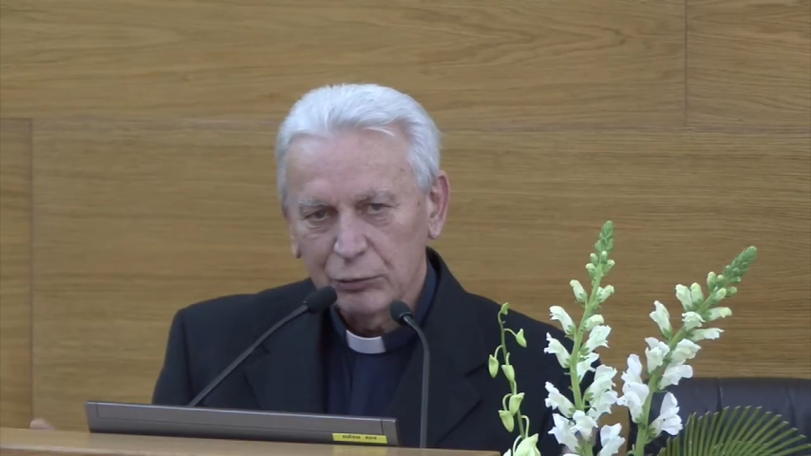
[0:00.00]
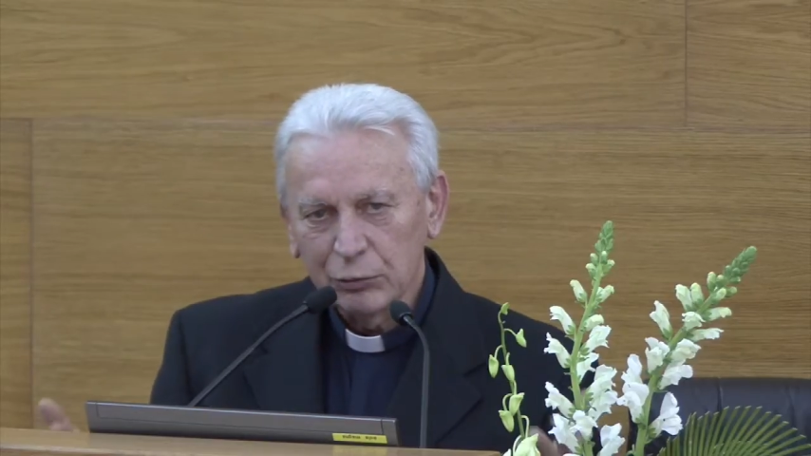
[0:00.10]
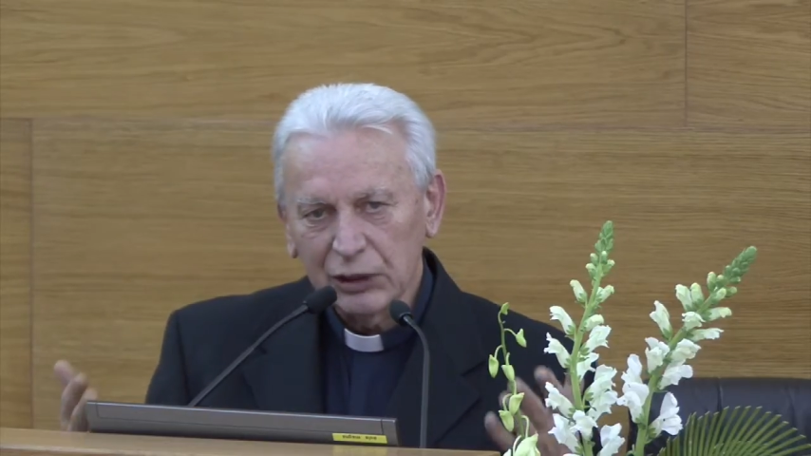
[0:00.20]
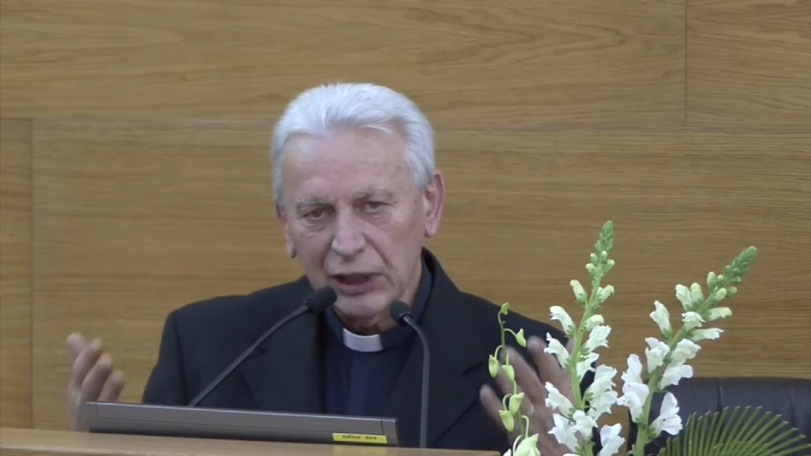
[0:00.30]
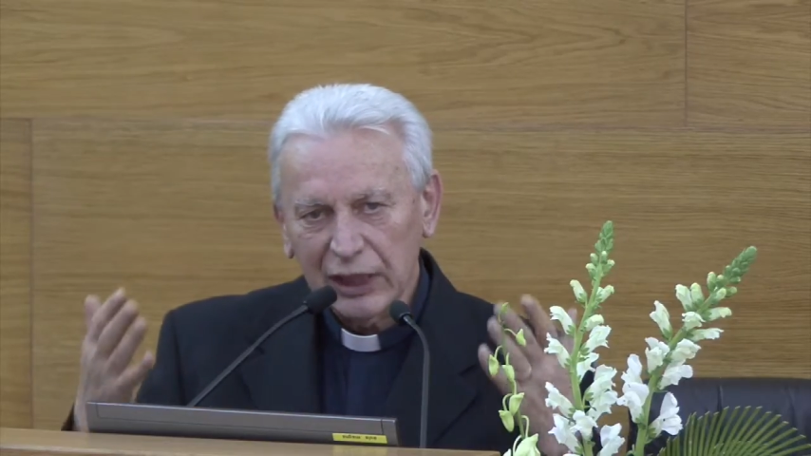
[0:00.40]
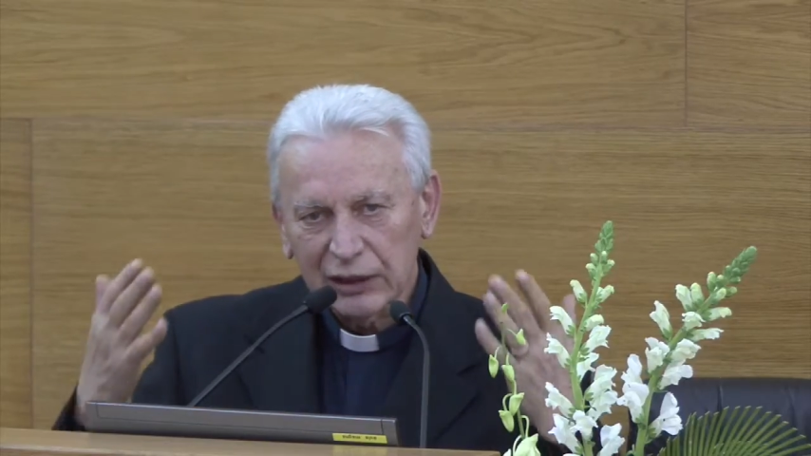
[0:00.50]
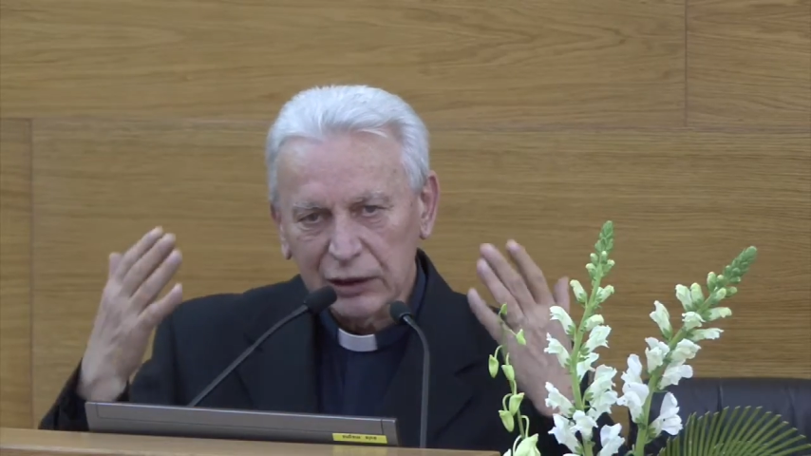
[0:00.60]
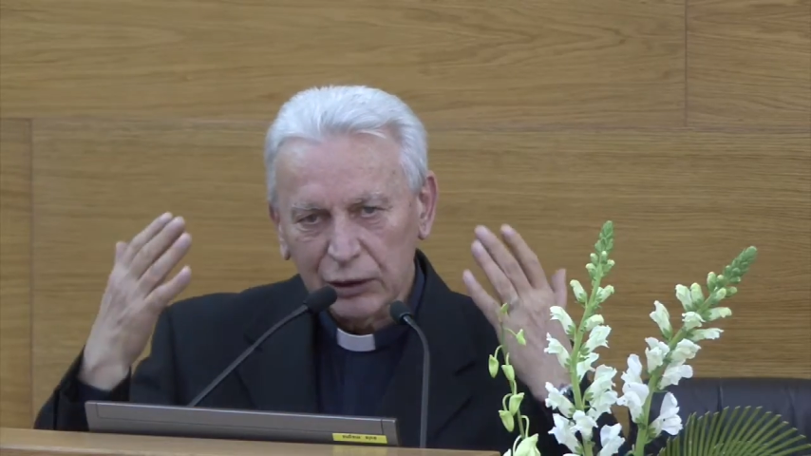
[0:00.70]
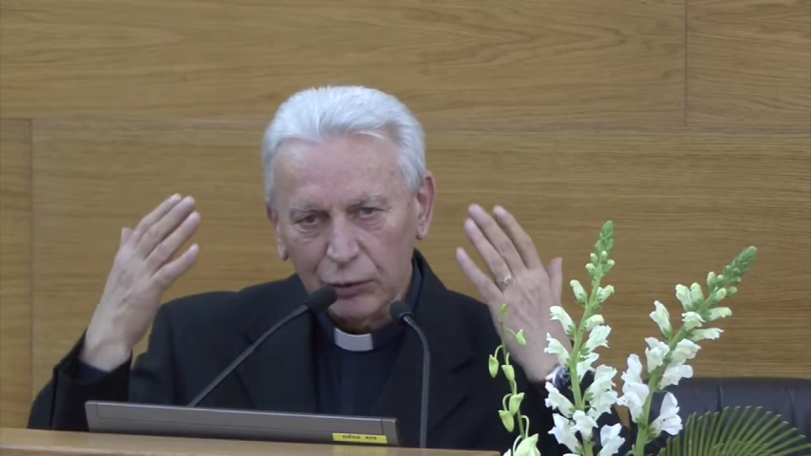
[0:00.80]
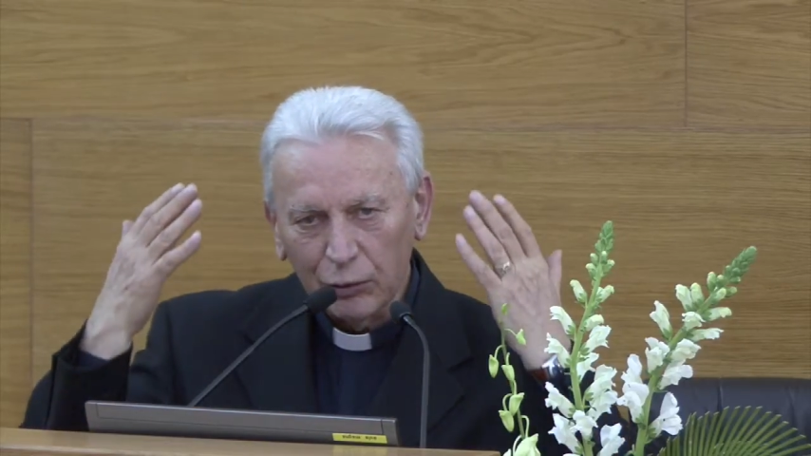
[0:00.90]
Tutta la
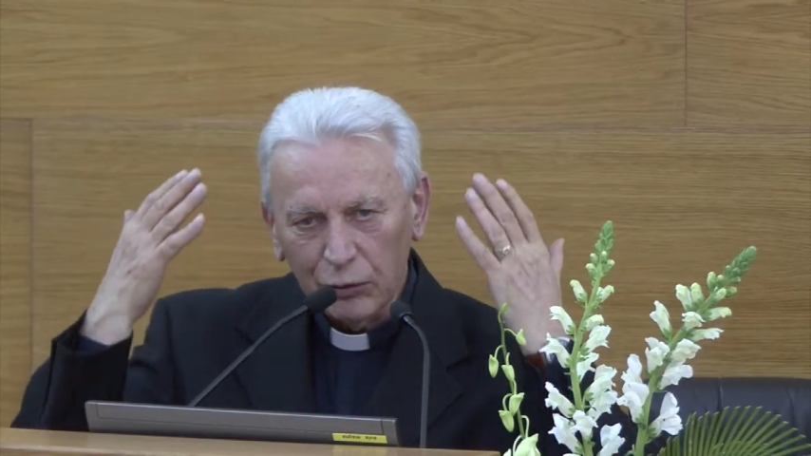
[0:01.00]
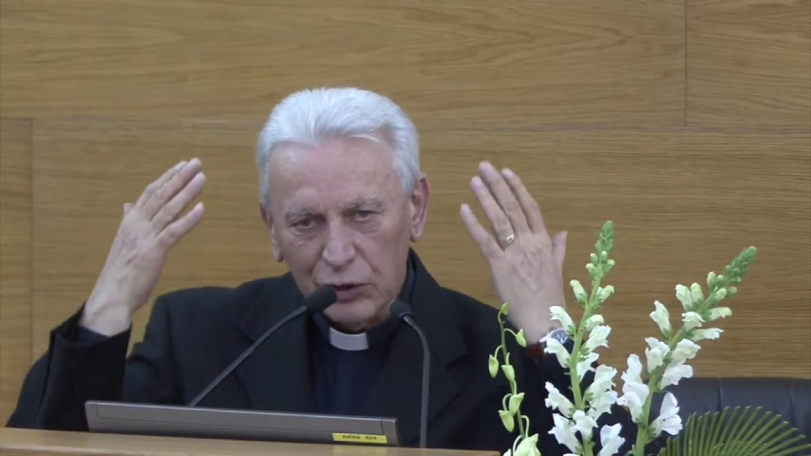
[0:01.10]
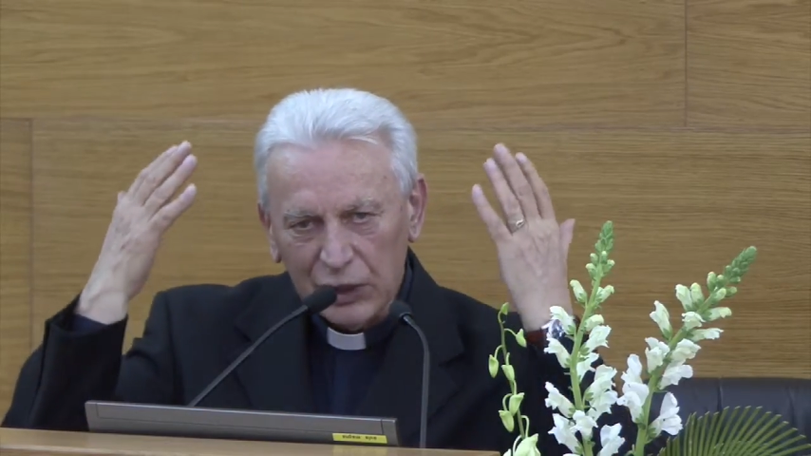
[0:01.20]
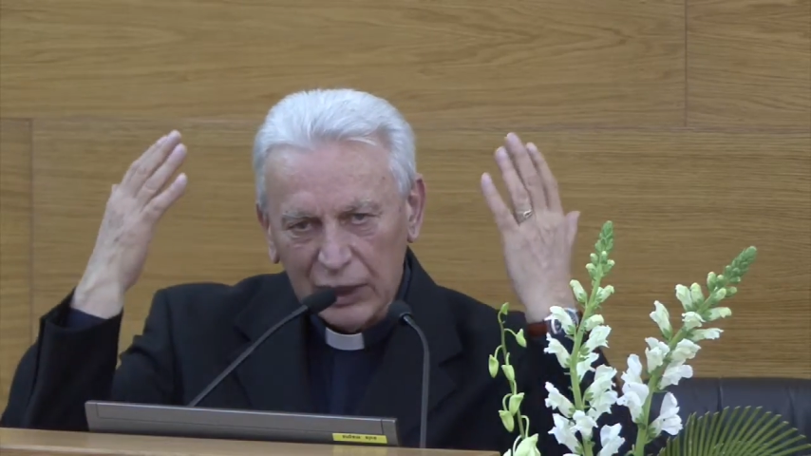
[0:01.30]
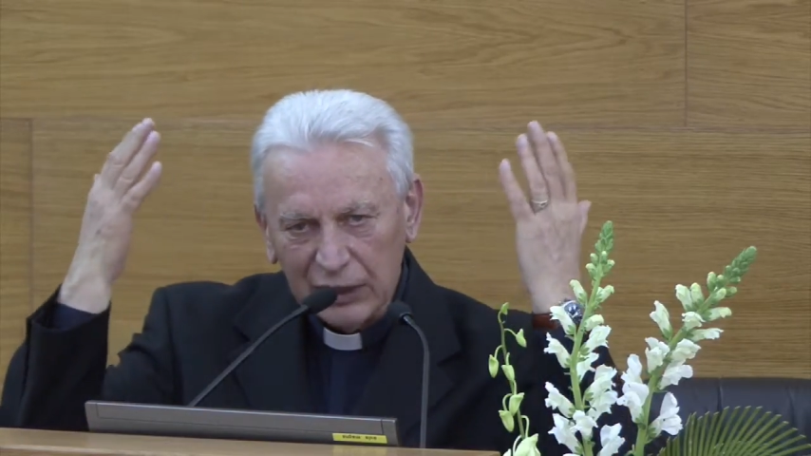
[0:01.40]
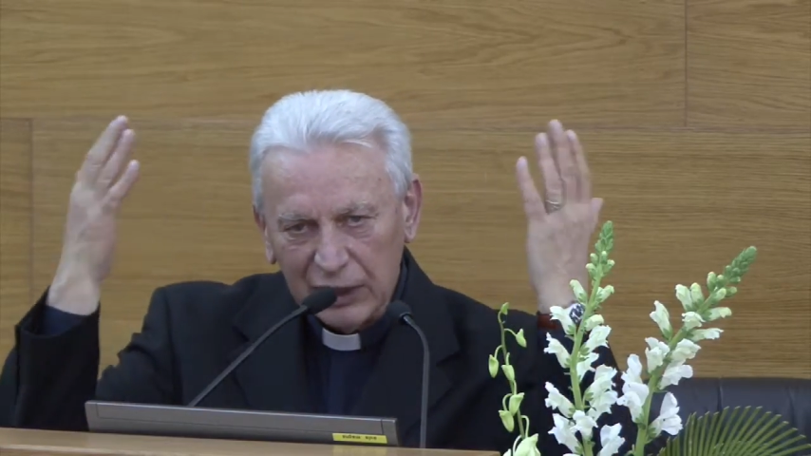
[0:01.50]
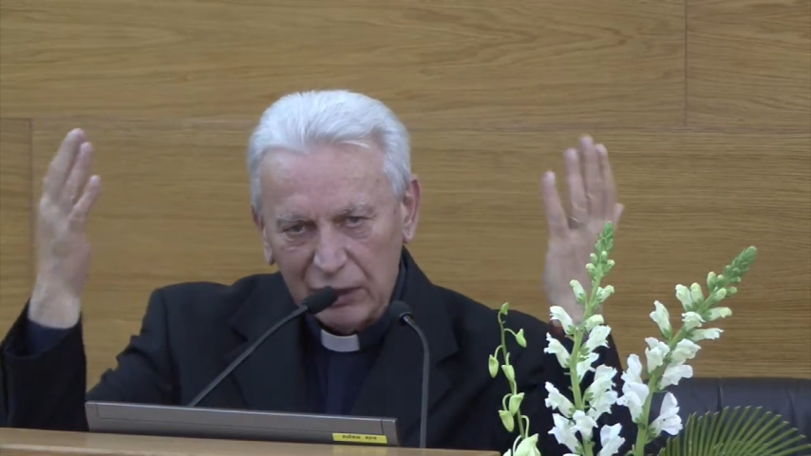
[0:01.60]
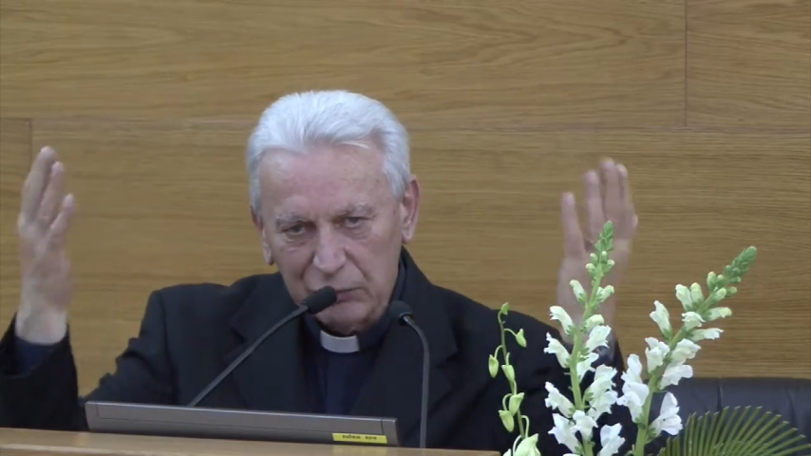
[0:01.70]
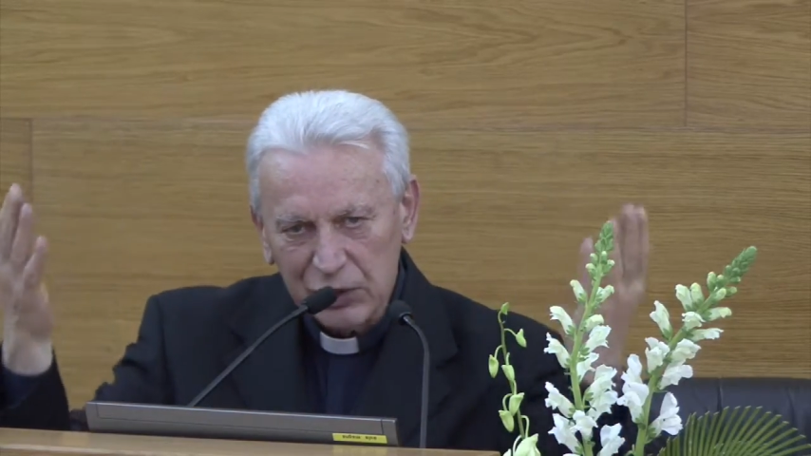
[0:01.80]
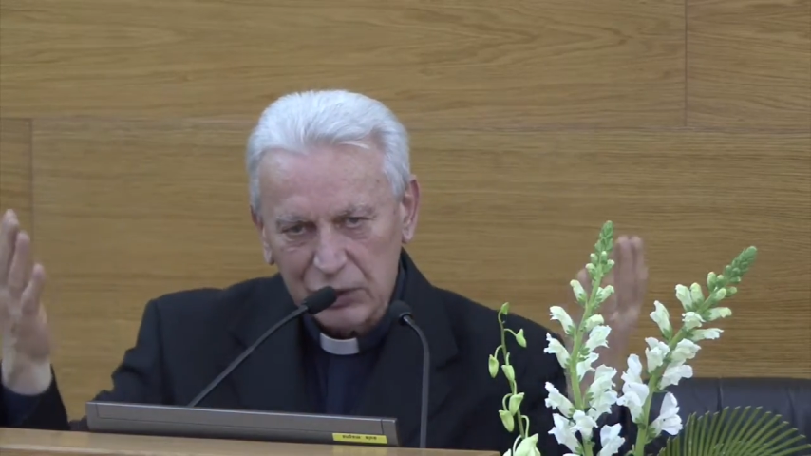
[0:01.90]
teologia
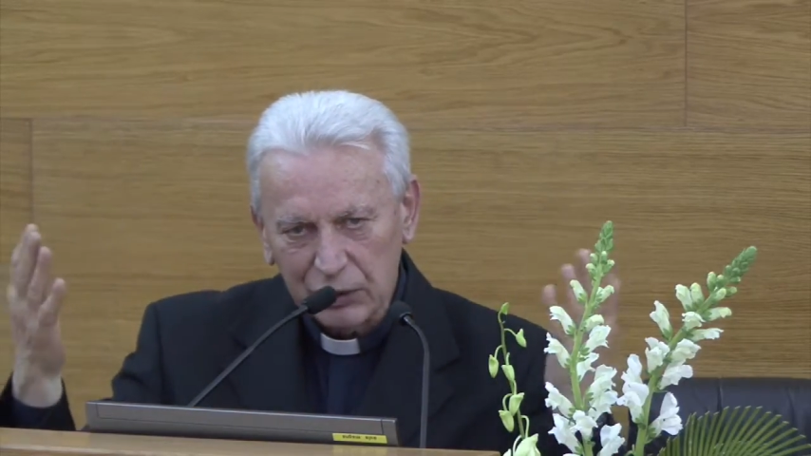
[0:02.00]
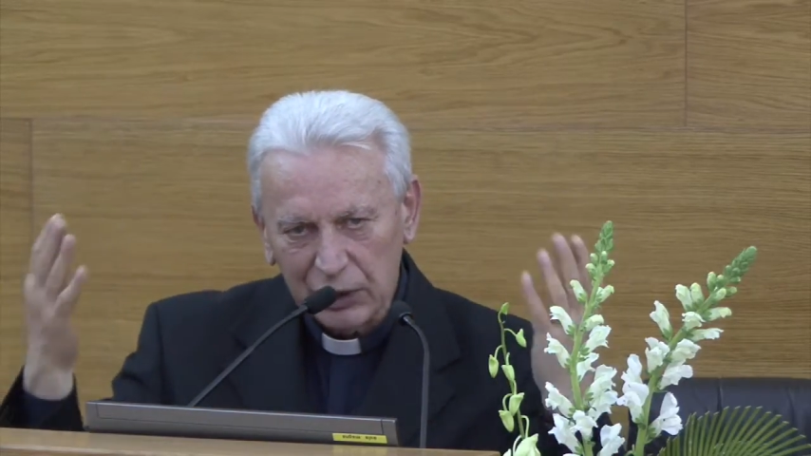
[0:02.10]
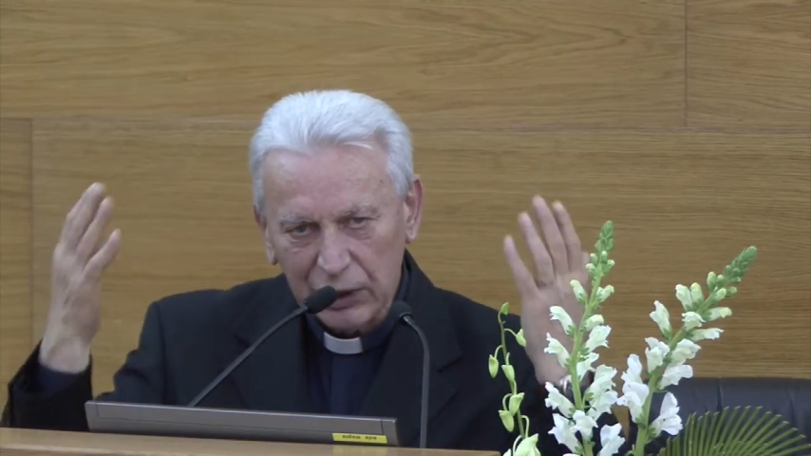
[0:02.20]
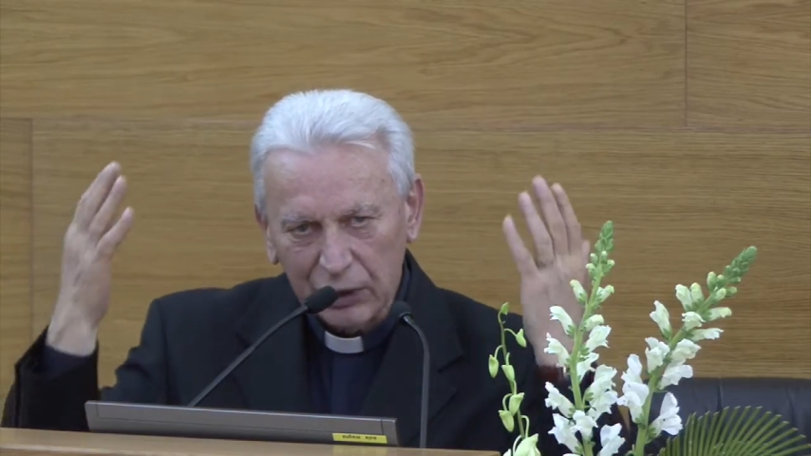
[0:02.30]
della missione